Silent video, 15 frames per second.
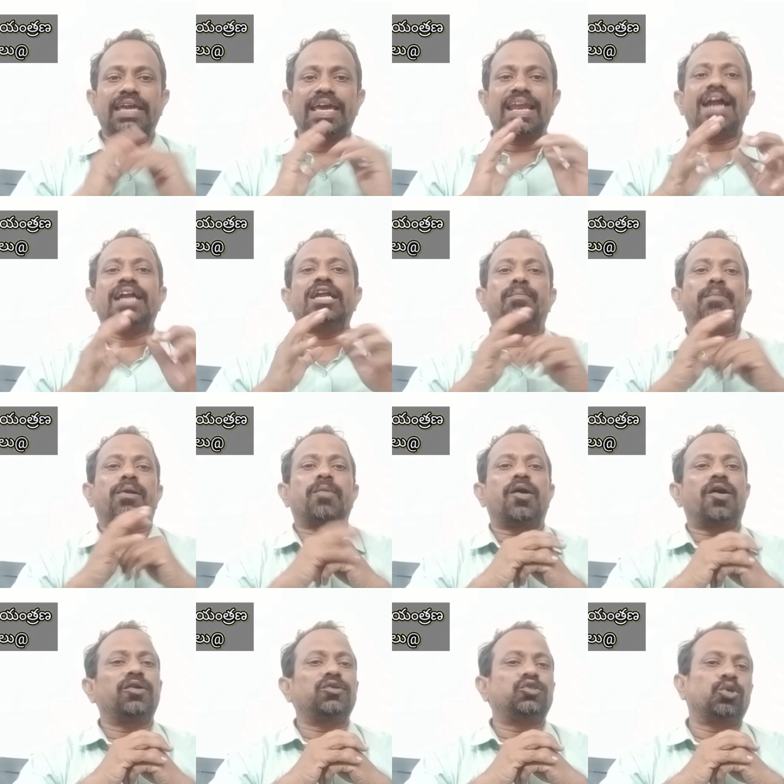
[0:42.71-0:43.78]
ఎలాంటి
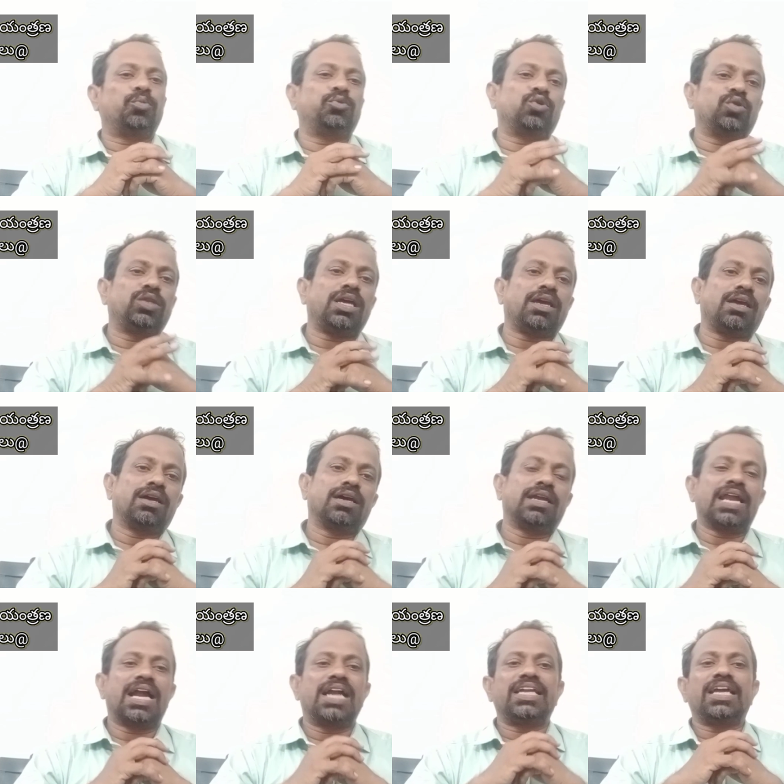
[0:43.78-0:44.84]
ప్రభావాన్ని చూపుతుంది
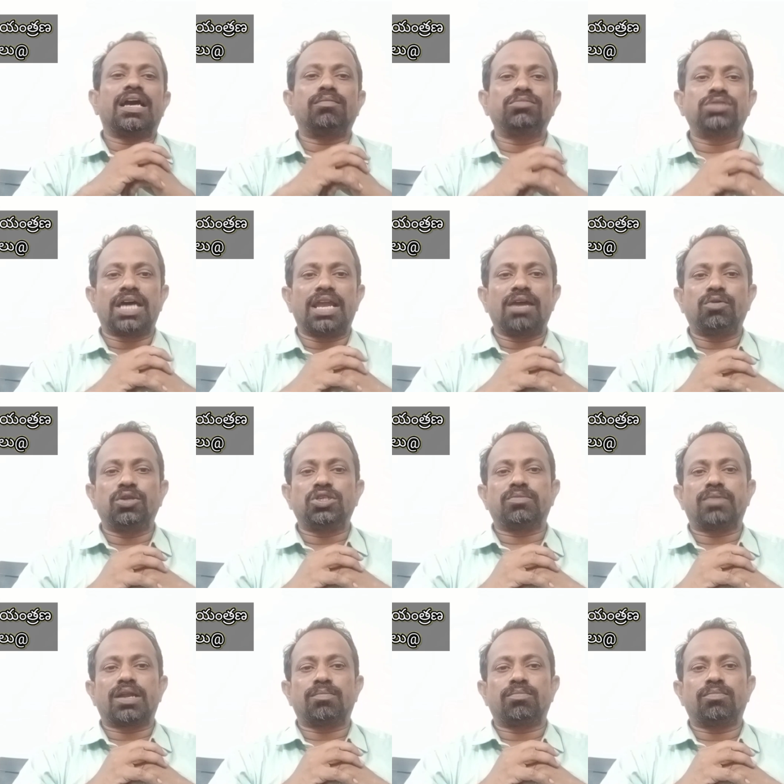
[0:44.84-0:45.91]
లాంటి అంశాల గురించి
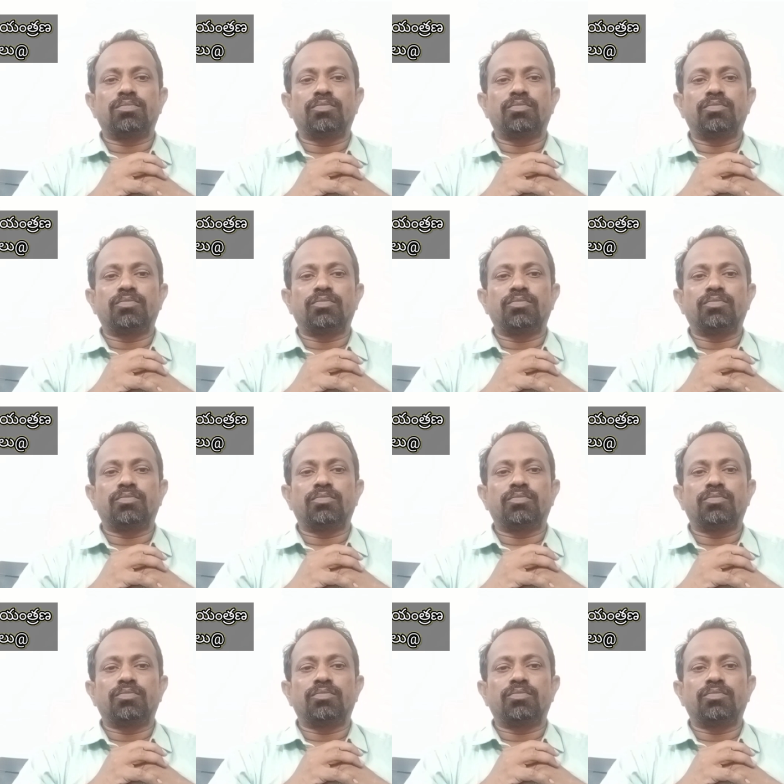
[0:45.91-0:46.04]
మనం